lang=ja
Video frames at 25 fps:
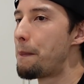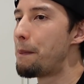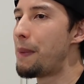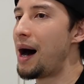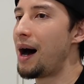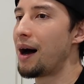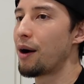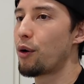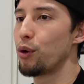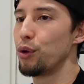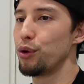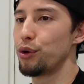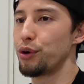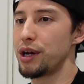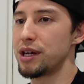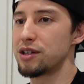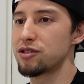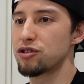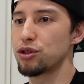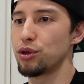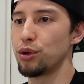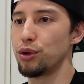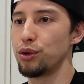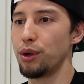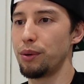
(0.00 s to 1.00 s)
まあこの連
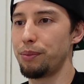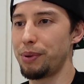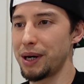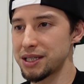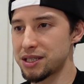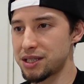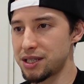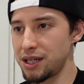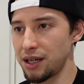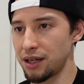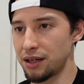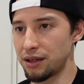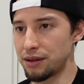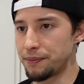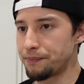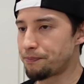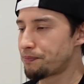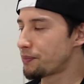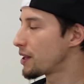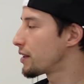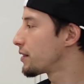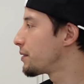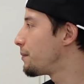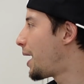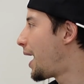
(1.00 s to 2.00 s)
勝を伸ばしている。
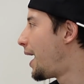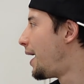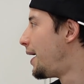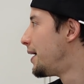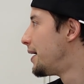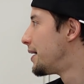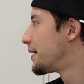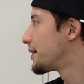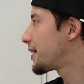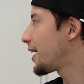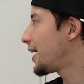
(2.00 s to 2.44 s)
まあ、